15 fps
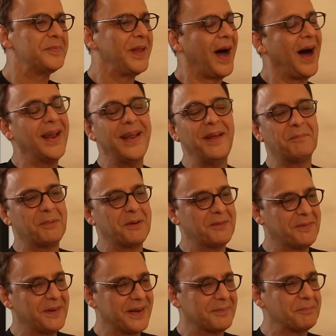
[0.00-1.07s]
अरे
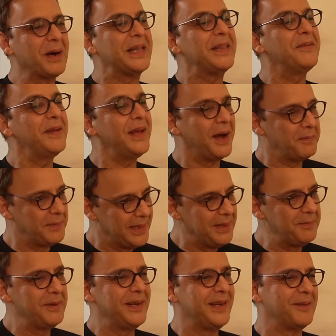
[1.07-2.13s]
perfect. By the way, I'm Hindi
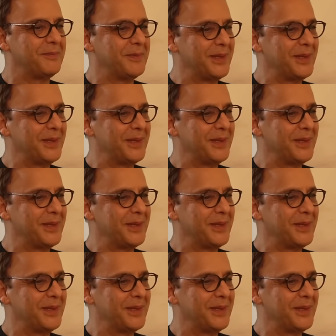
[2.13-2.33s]
medium. मैं